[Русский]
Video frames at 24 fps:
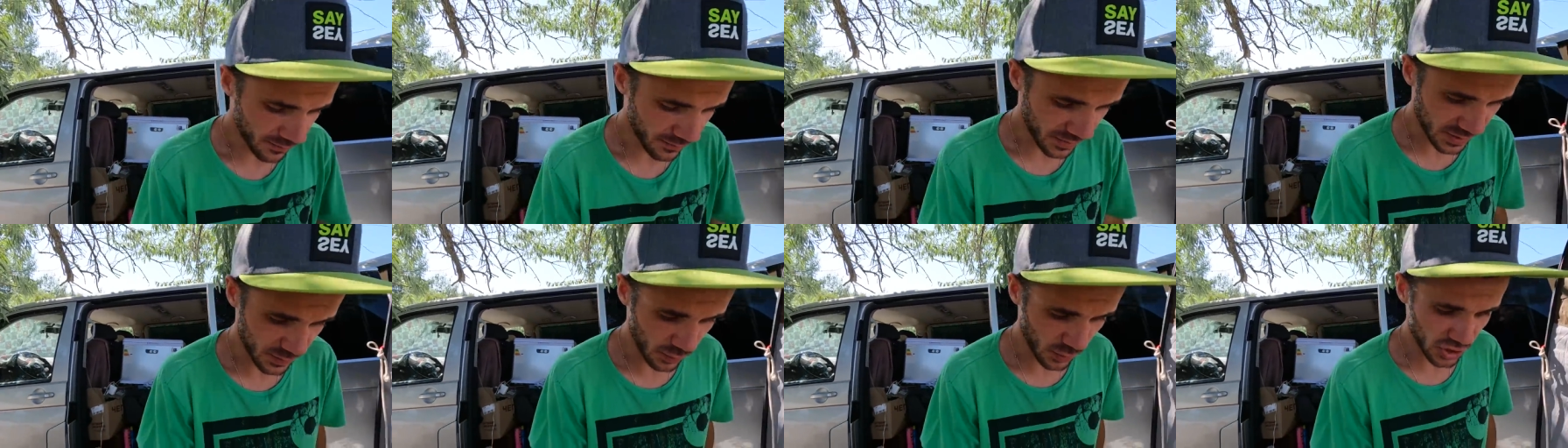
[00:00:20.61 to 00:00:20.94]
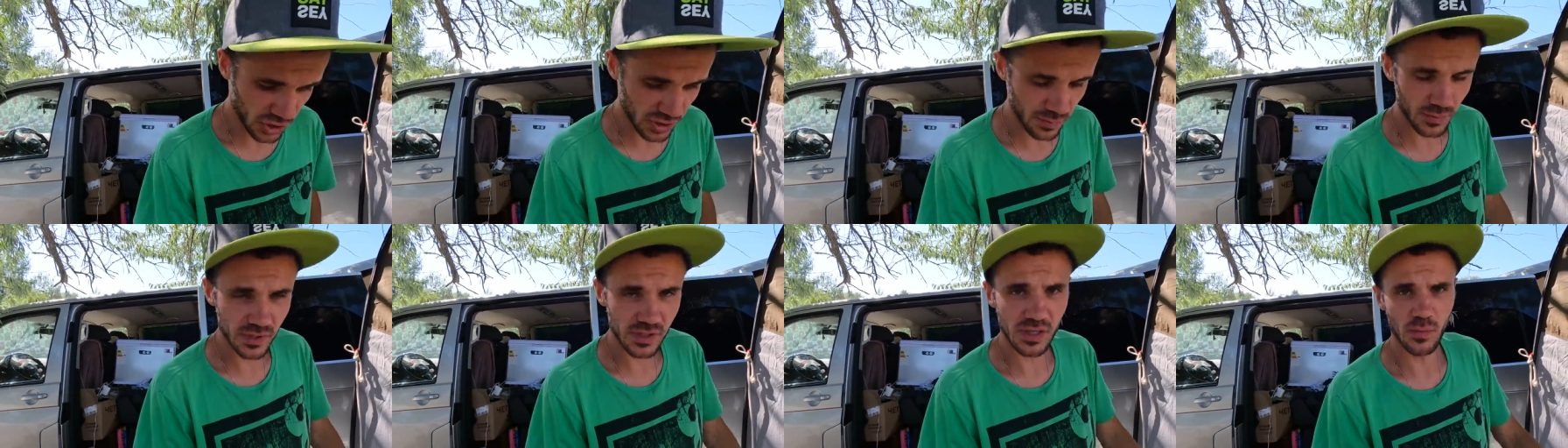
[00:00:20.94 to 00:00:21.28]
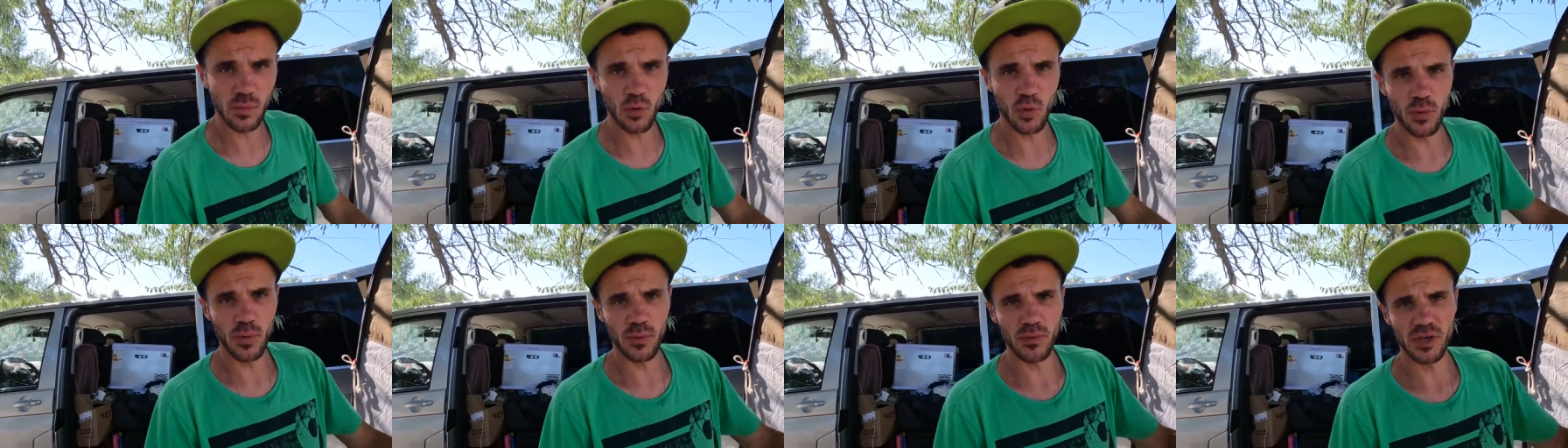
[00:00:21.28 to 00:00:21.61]
Возможно, мы
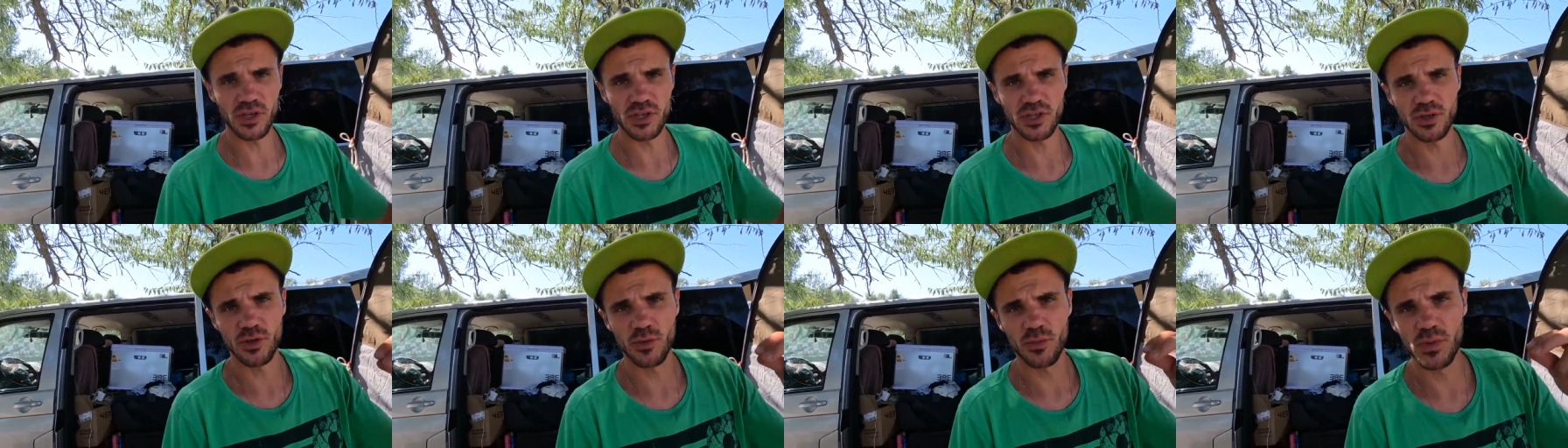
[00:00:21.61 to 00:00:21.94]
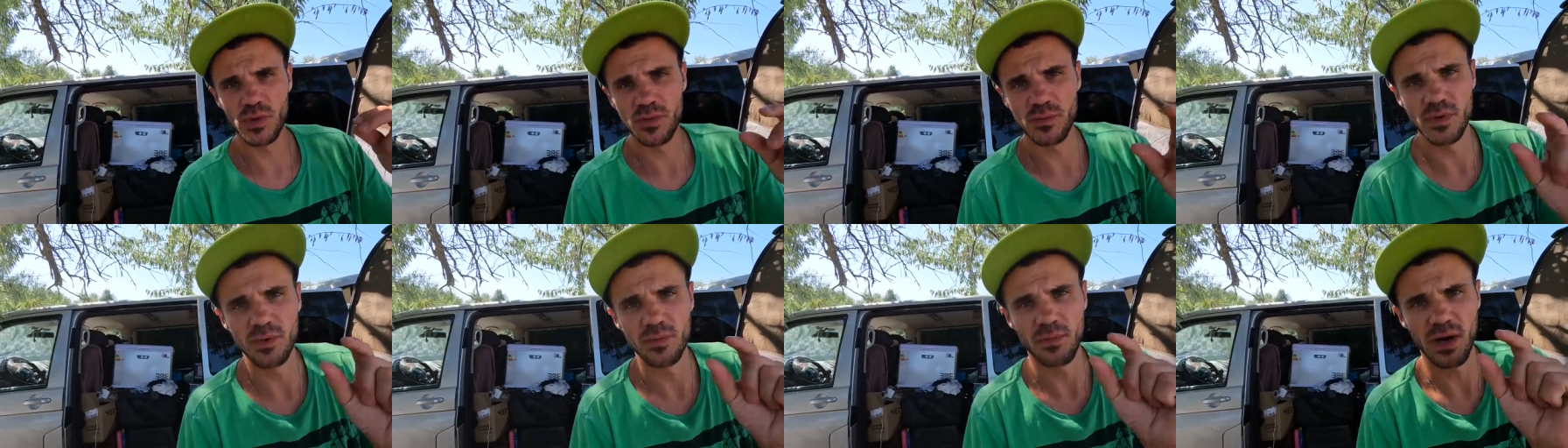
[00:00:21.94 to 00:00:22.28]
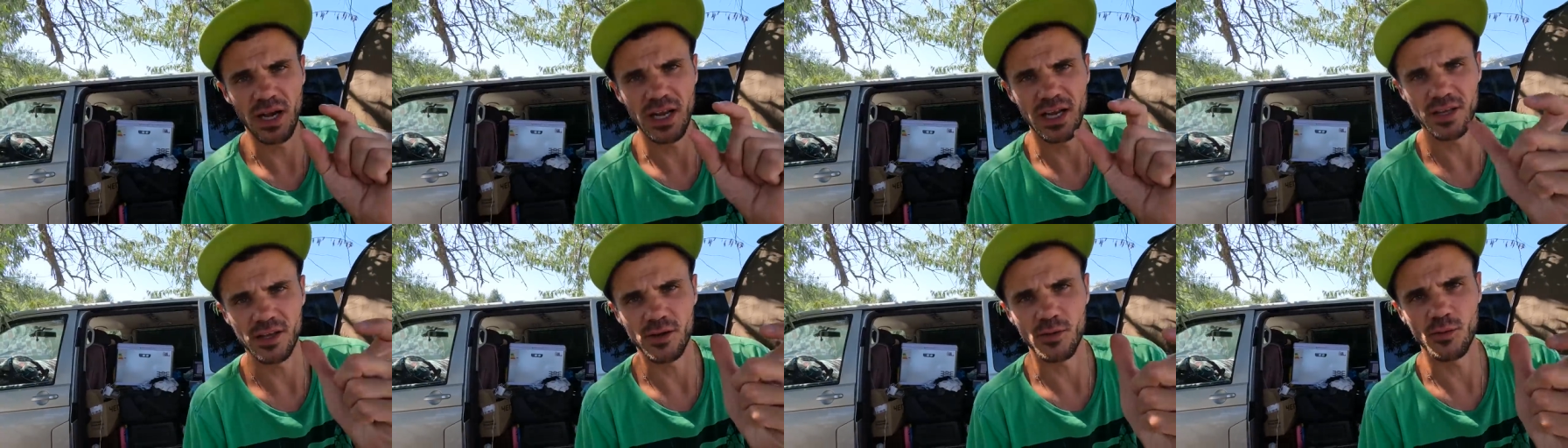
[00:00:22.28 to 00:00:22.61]
там купим наши любимые
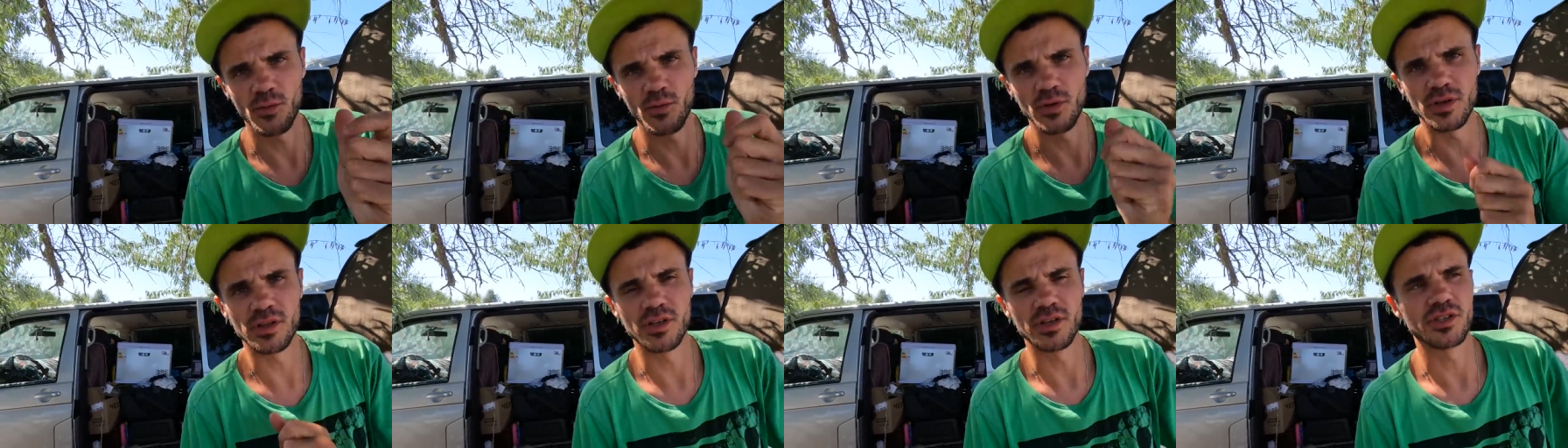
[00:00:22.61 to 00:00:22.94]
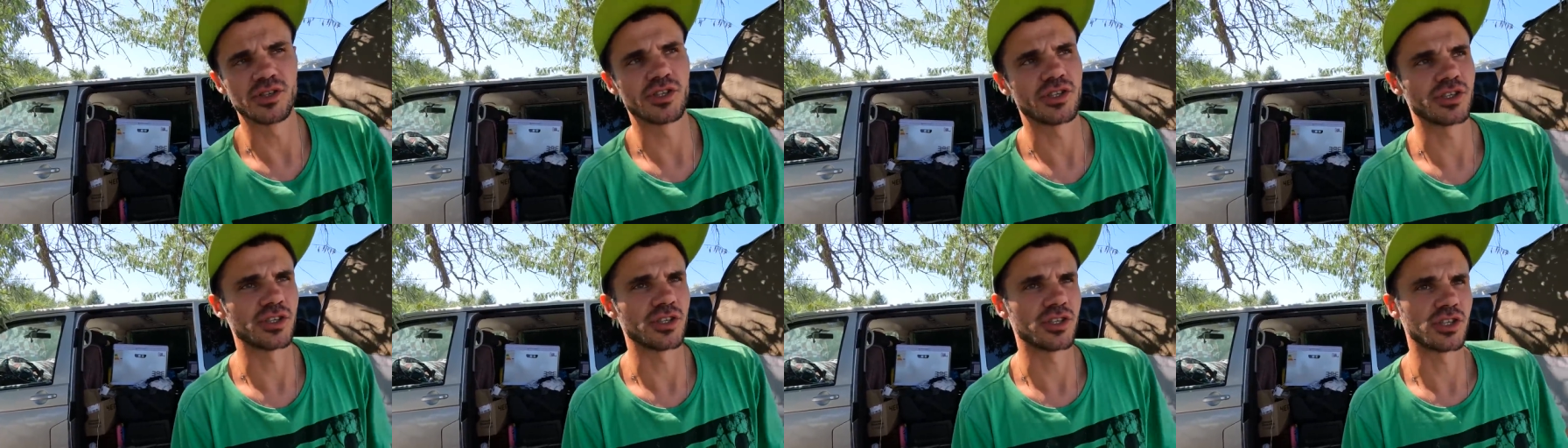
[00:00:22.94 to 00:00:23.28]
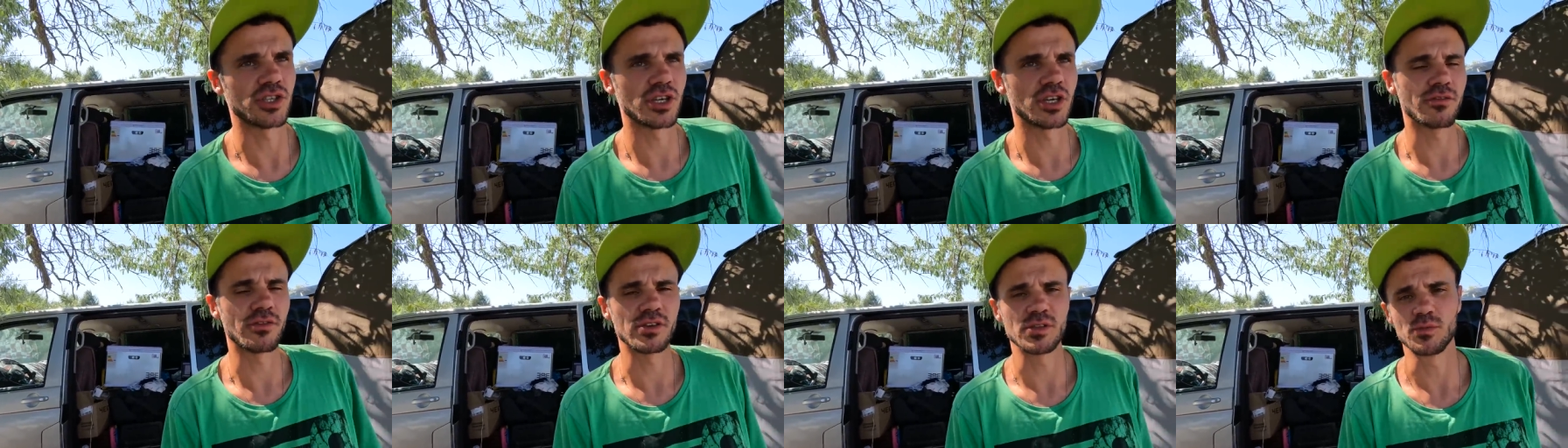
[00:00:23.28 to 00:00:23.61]
маленькие куриные
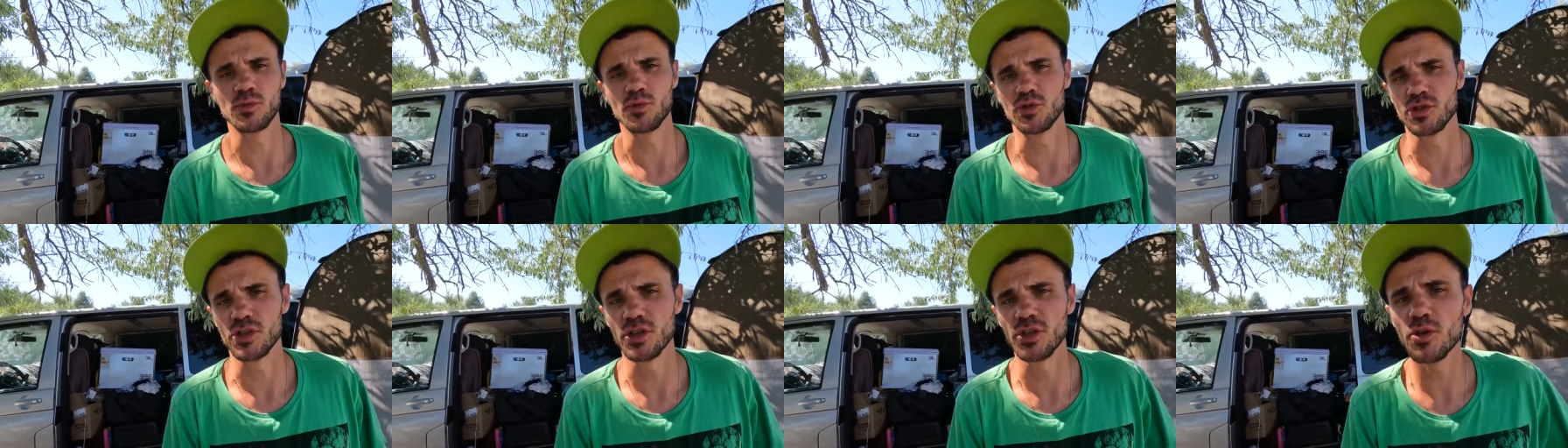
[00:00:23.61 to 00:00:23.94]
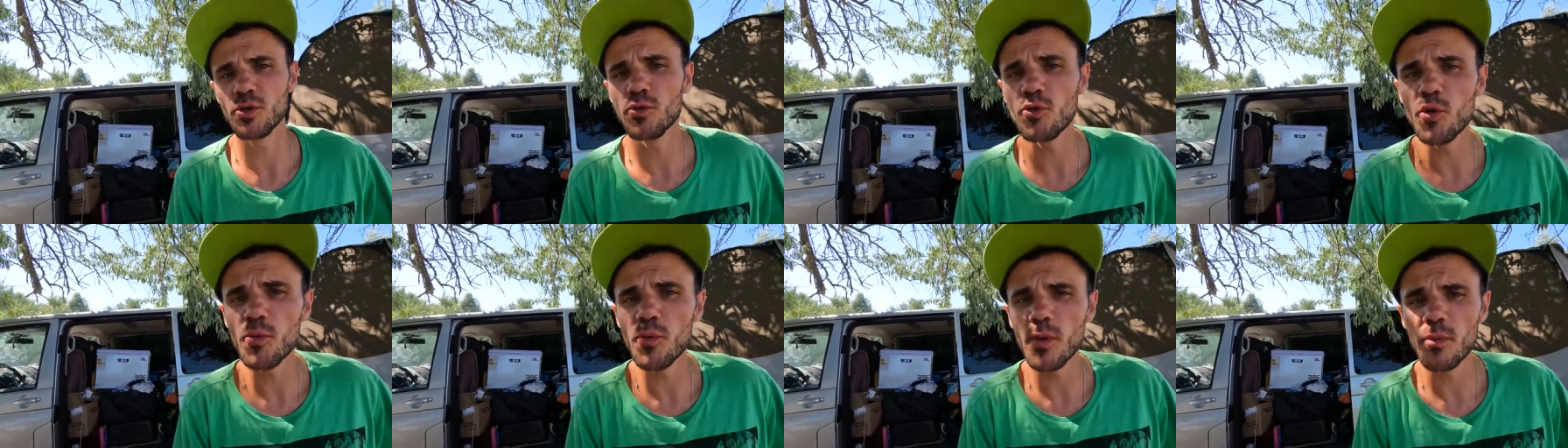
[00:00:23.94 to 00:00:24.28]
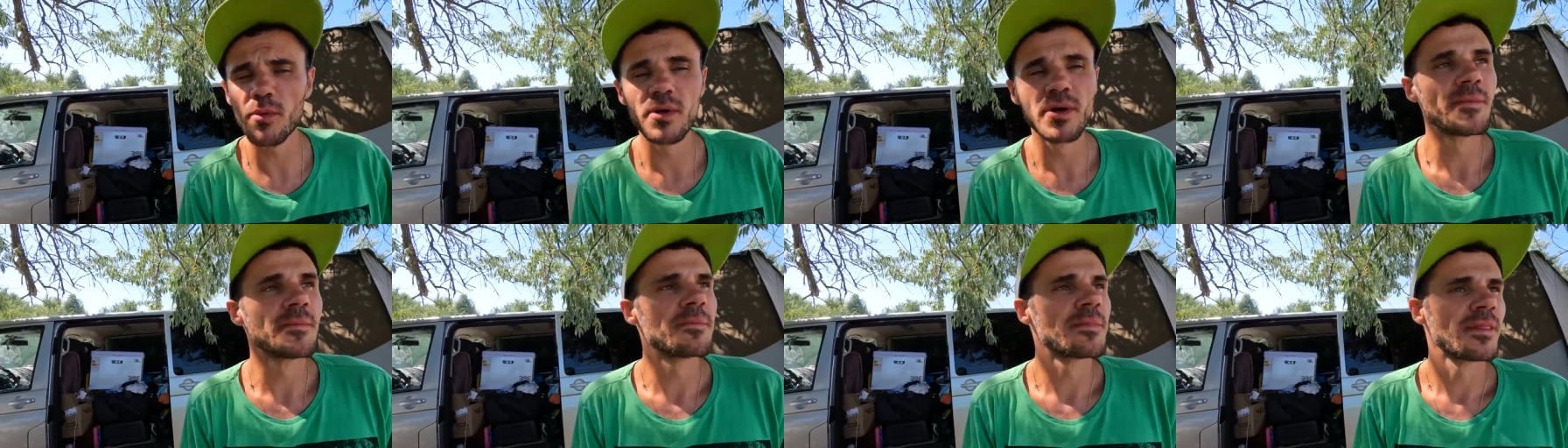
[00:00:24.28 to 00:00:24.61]
шашлычки, возможно, не
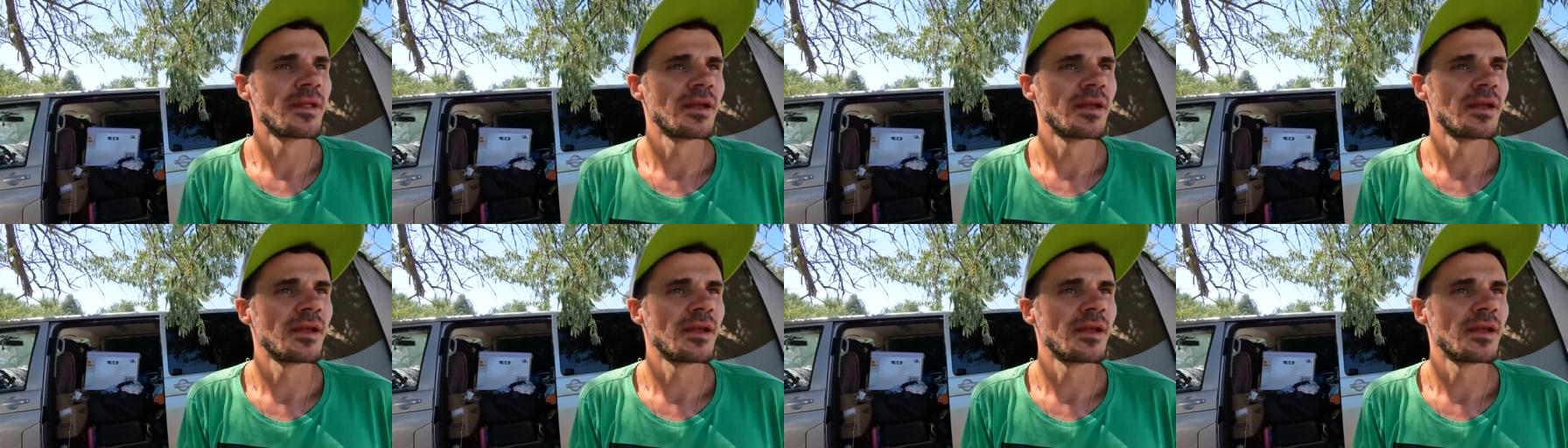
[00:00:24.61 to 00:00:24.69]
купим.